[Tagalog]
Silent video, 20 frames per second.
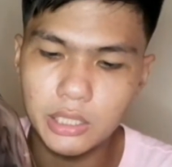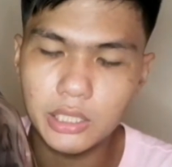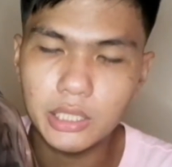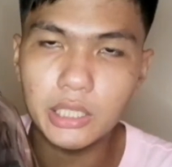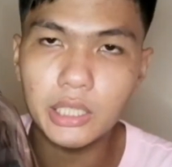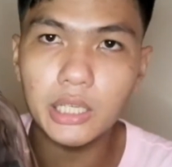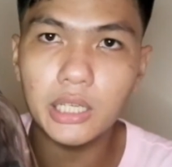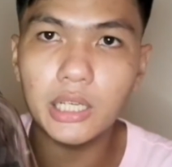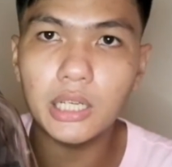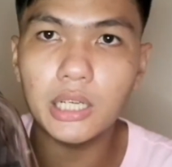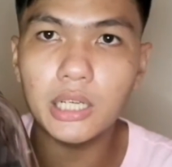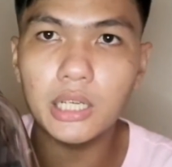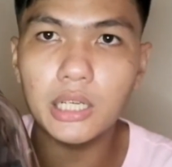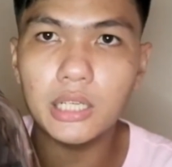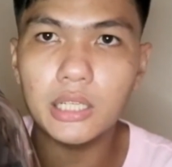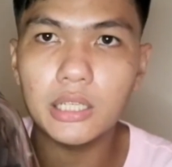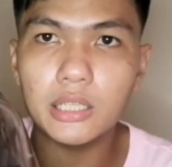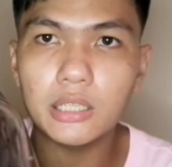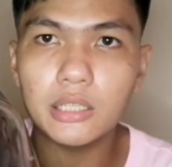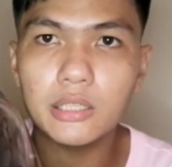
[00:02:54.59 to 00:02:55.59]
Kaya
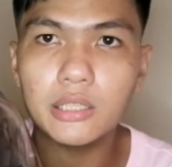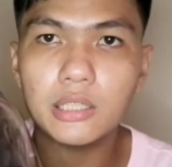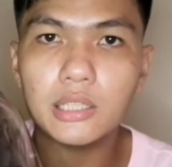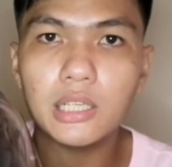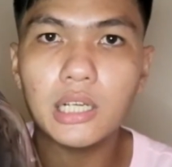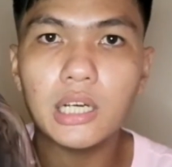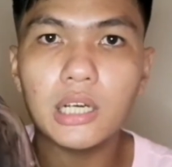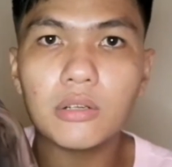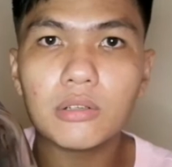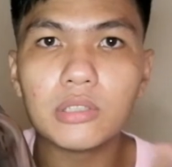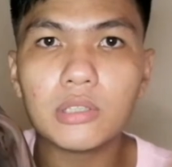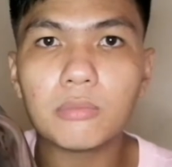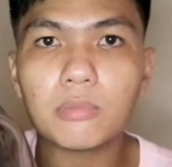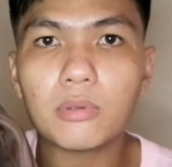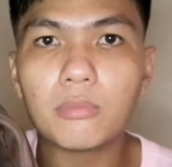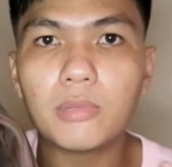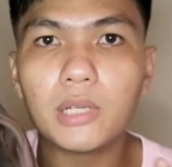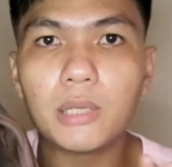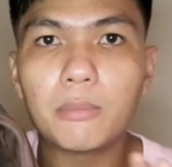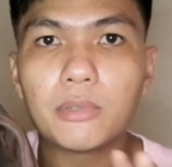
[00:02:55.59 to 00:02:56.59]
nagkakaroon ng
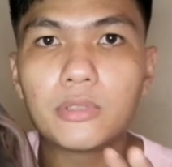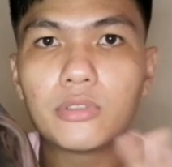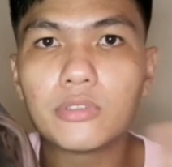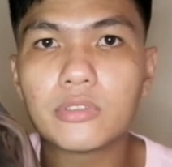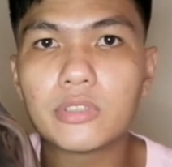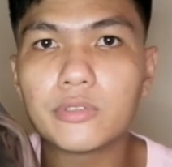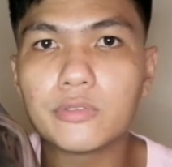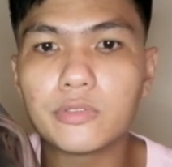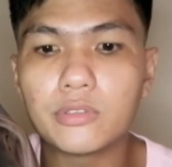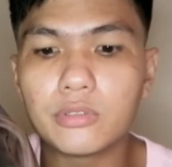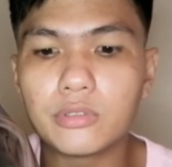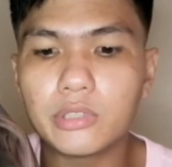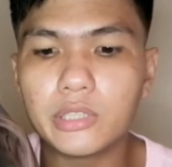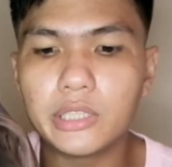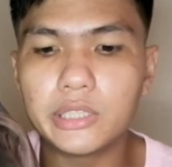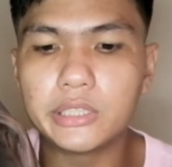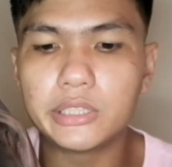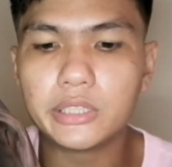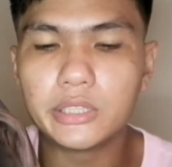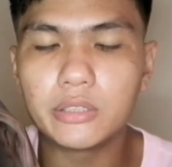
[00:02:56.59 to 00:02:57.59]
problema dun sa
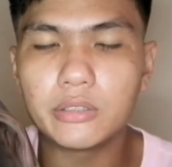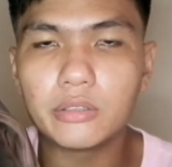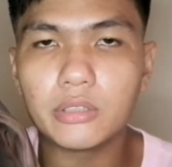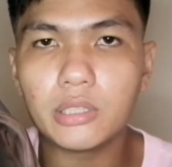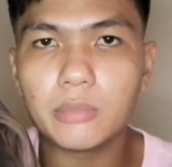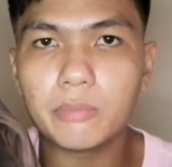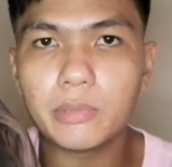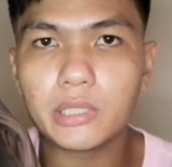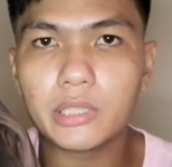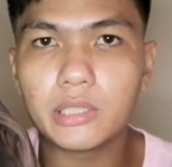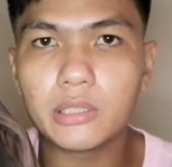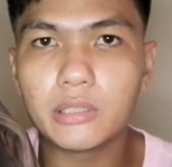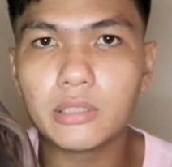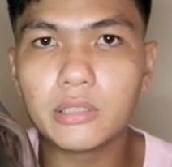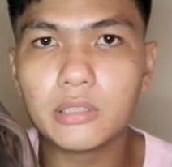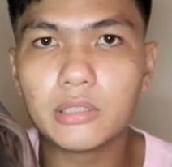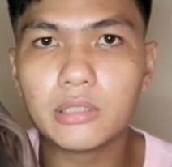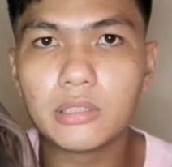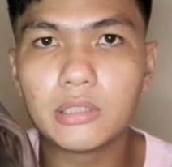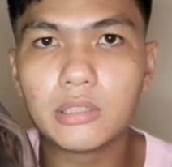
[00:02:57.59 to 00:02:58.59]
footage, no, kapag
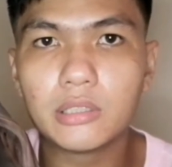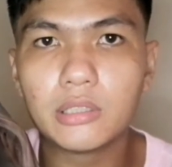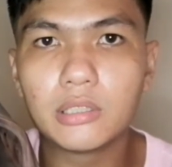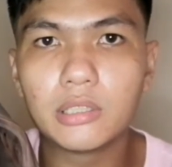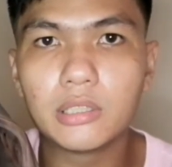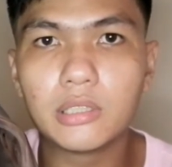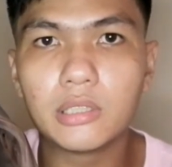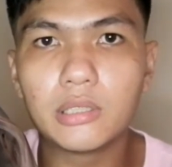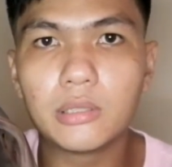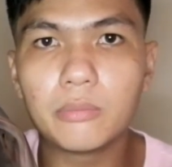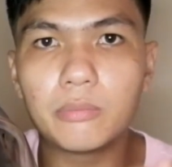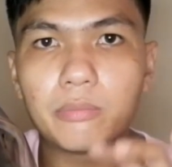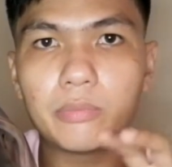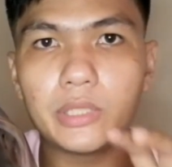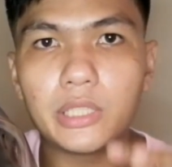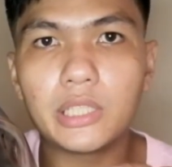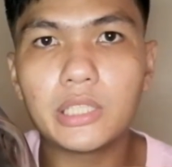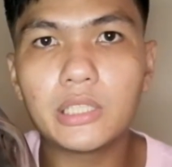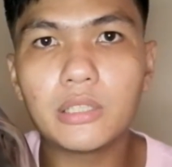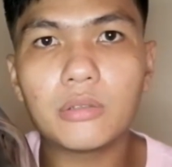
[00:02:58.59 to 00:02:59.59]

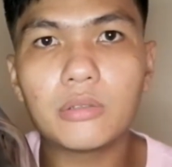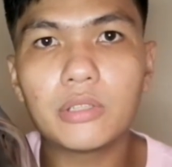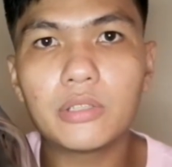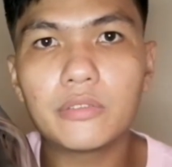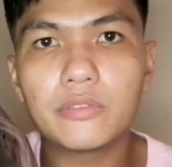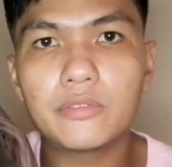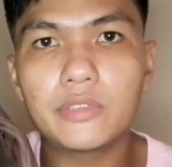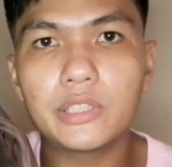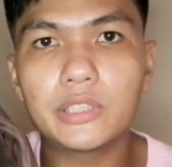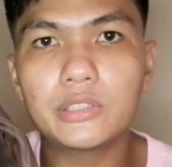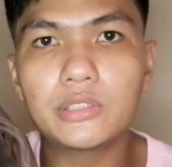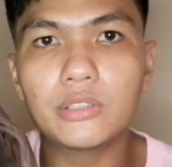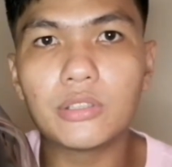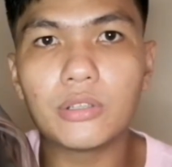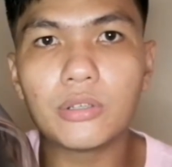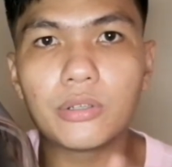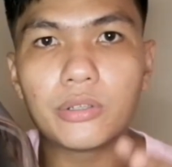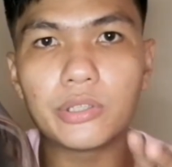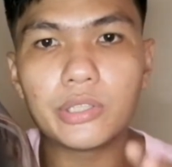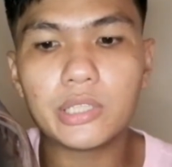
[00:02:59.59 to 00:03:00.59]
tinignan ko na yung video,
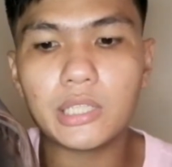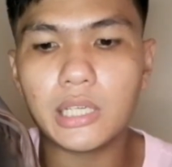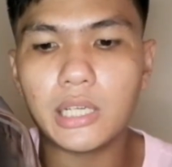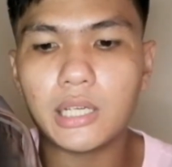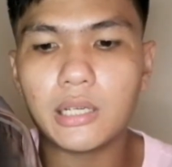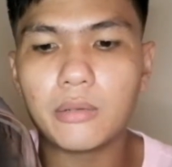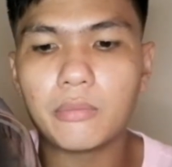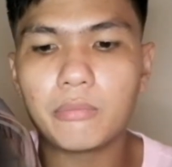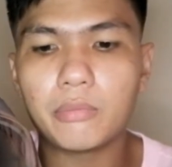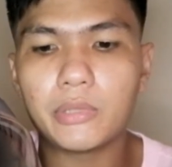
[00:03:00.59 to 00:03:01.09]
yun nga,